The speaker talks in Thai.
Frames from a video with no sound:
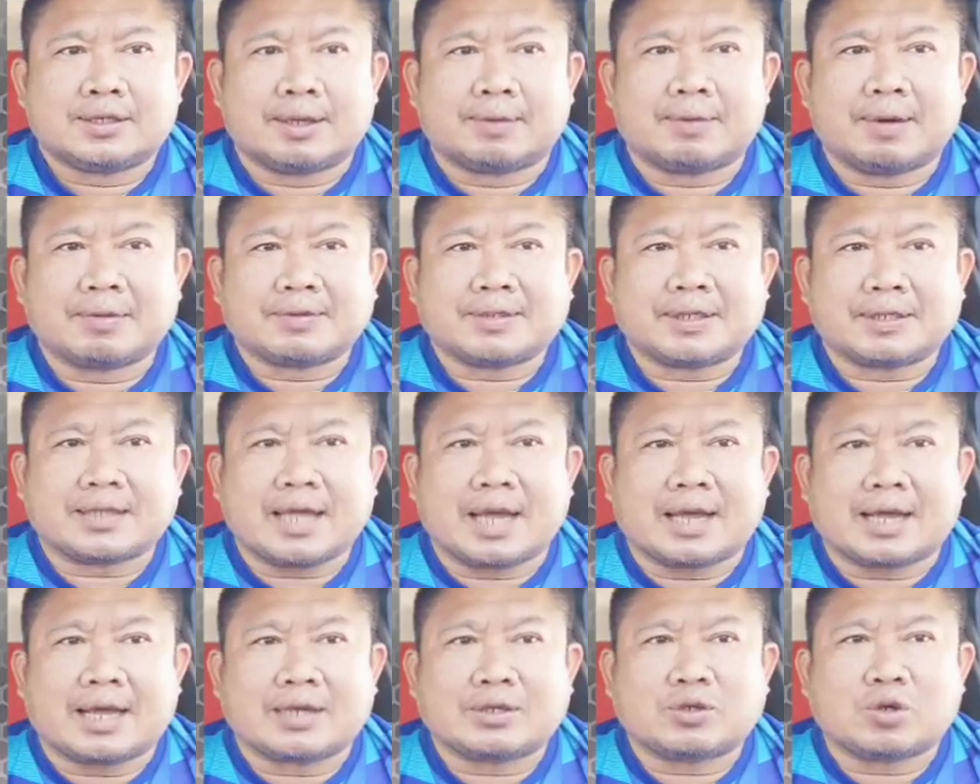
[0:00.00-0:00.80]
สำหรับสไต
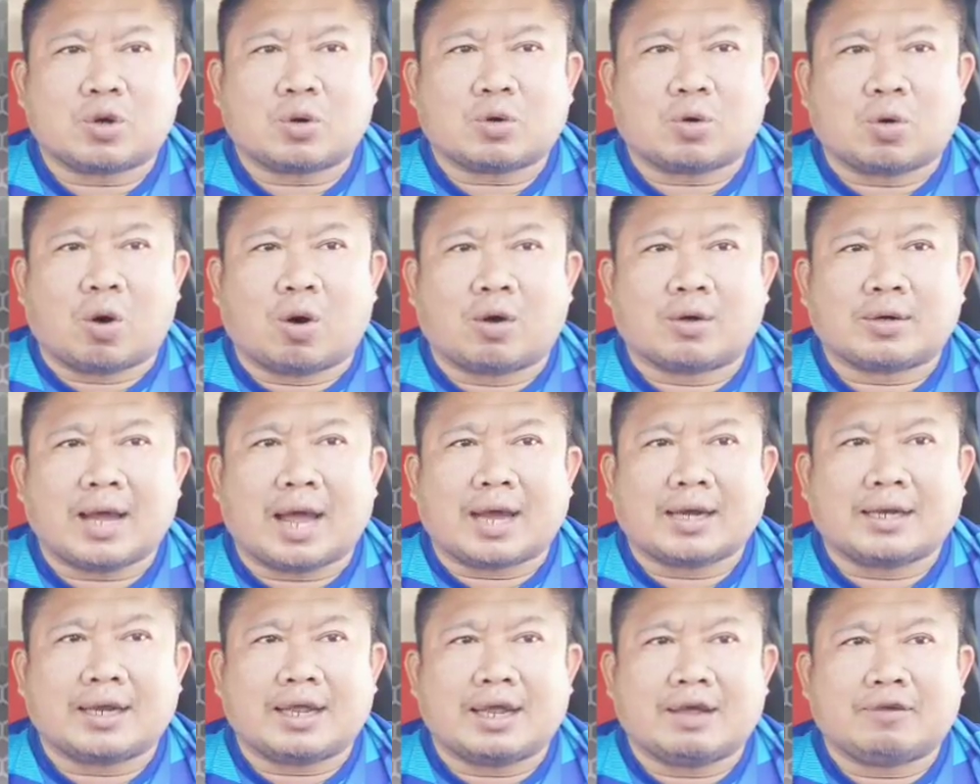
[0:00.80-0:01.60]
ล์การชกของ
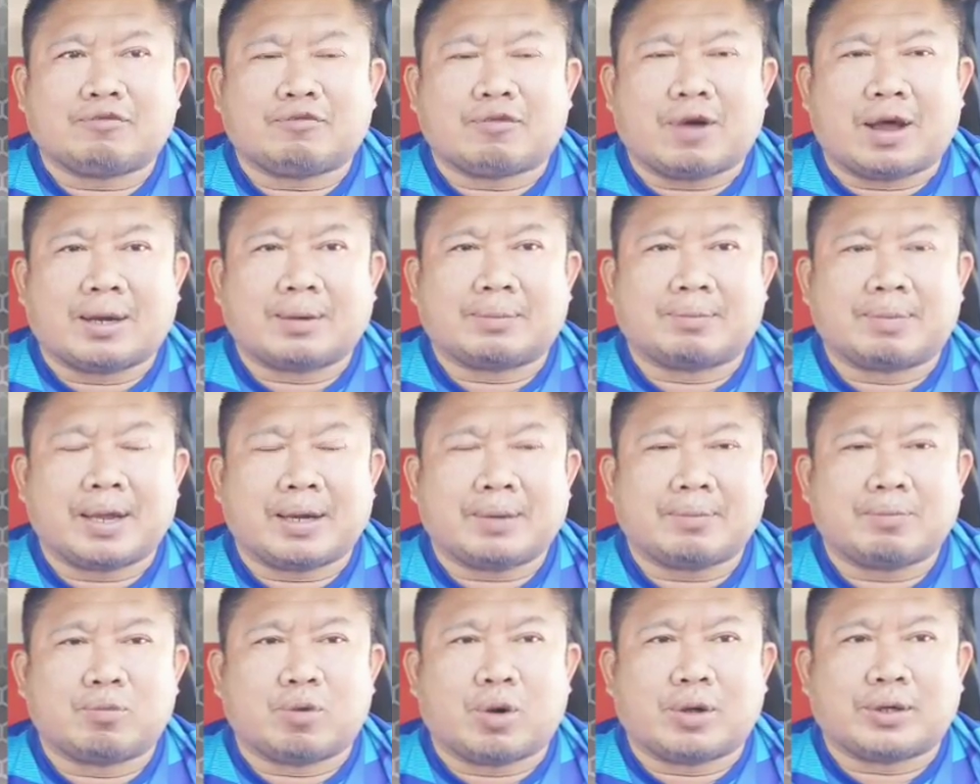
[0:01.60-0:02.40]
ด้าน F1 เพ
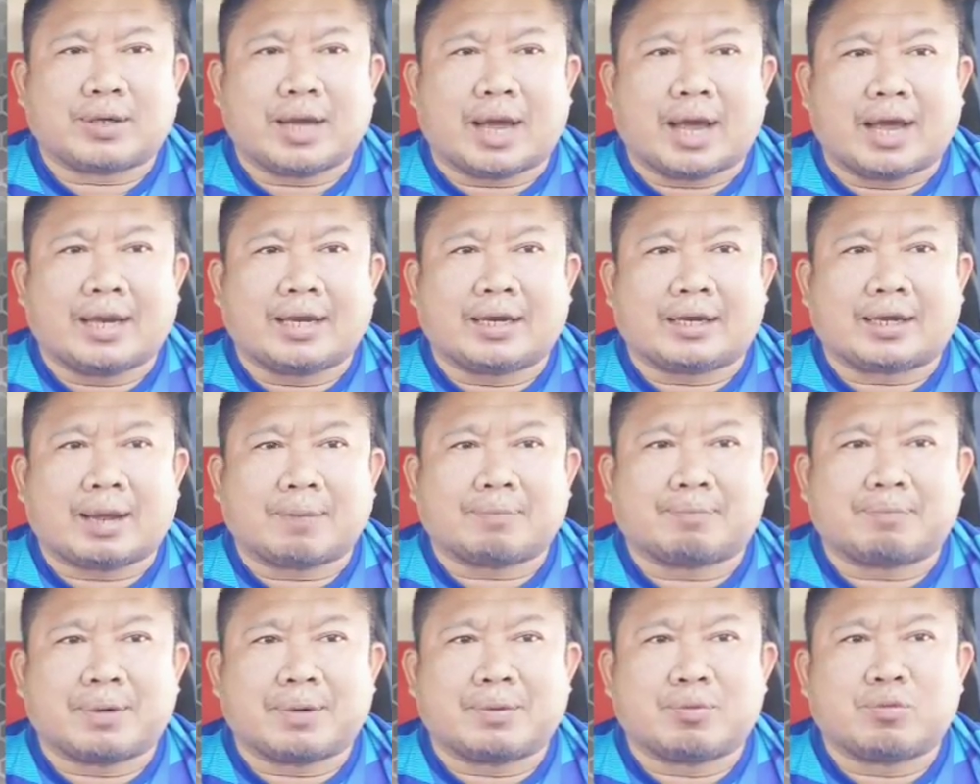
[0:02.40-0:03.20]
ชรมวยไทยนะค
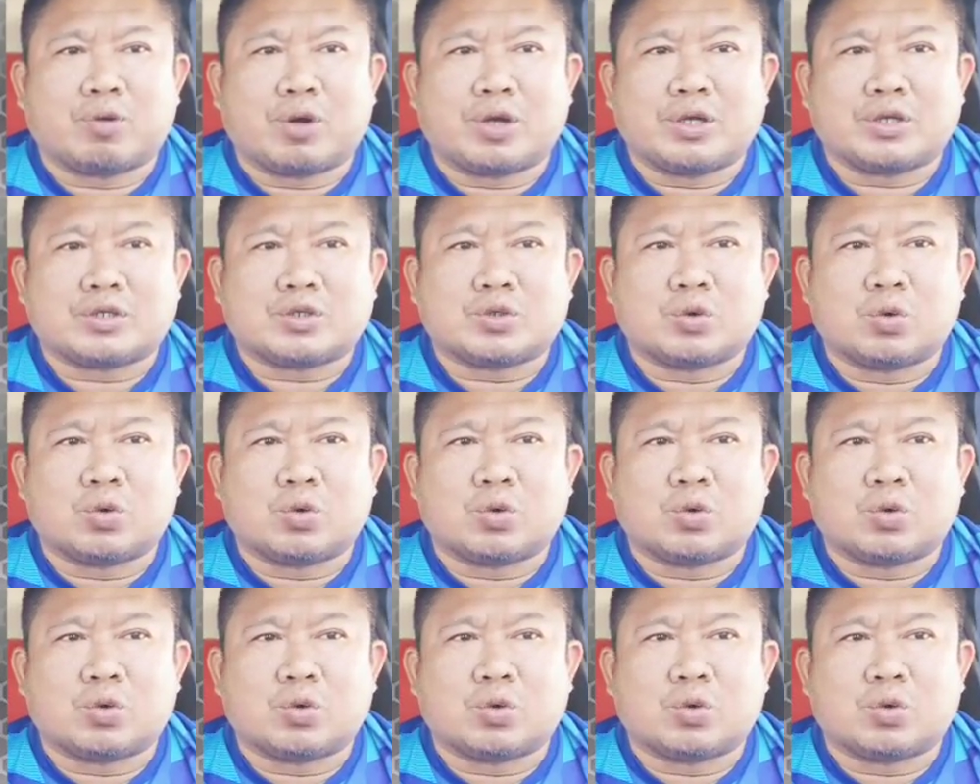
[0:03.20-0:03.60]
รับเป็นมวย